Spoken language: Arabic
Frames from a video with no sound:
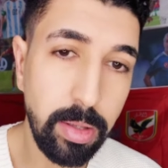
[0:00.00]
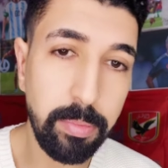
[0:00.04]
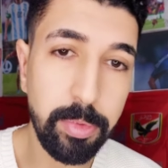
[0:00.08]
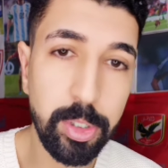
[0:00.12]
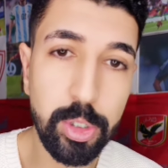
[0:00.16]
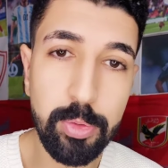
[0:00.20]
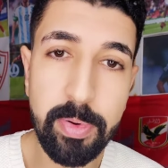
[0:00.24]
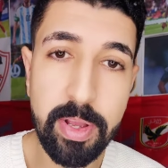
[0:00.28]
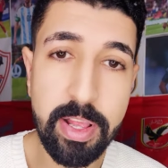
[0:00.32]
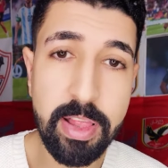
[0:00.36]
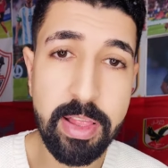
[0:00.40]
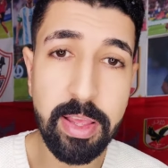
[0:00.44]

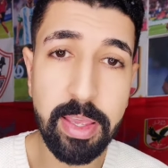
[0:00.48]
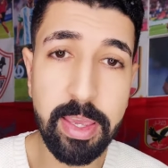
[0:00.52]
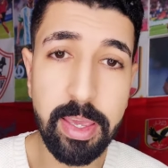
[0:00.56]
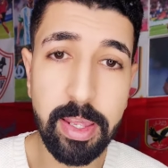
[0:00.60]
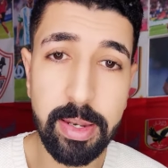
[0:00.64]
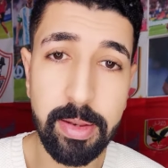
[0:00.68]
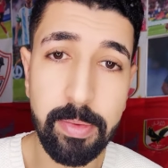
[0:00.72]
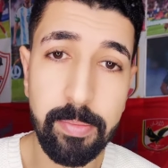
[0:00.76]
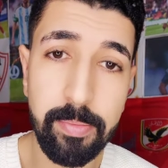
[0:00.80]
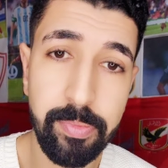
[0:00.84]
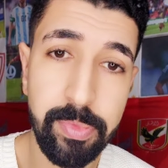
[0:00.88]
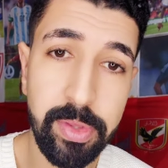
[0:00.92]
مش بس
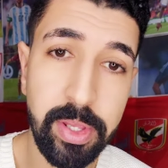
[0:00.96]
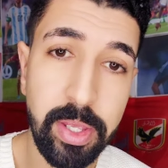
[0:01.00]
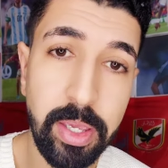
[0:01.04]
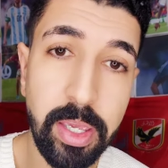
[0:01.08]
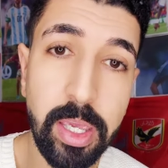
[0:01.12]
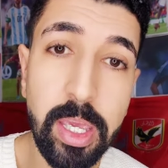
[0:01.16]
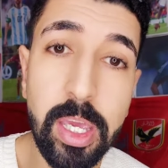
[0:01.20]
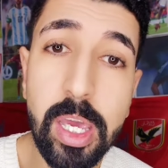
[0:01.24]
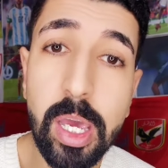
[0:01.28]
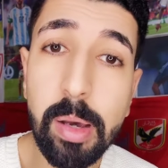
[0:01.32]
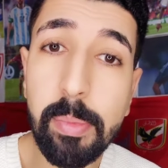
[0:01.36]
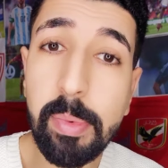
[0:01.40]
كده
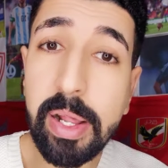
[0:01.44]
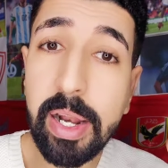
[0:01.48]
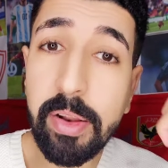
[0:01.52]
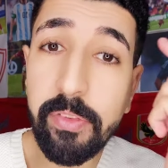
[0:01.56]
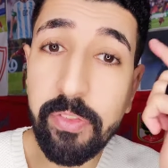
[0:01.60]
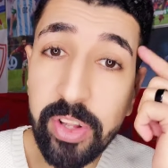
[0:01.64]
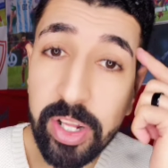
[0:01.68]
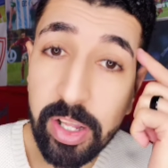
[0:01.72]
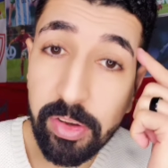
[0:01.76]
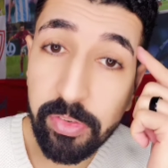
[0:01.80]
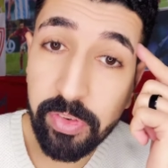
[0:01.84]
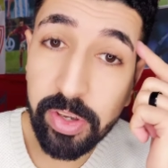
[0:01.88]
جه كمان
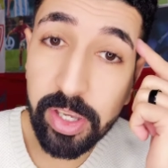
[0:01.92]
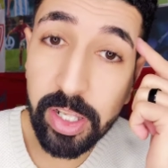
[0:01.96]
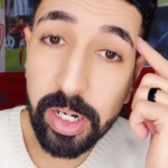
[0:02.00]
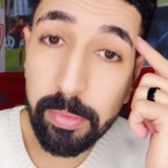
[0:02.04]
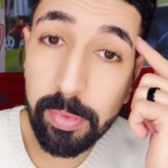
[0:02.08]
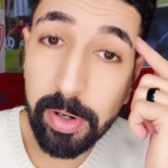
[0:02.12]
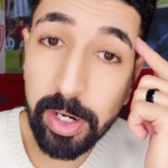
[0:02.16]
في تفكيري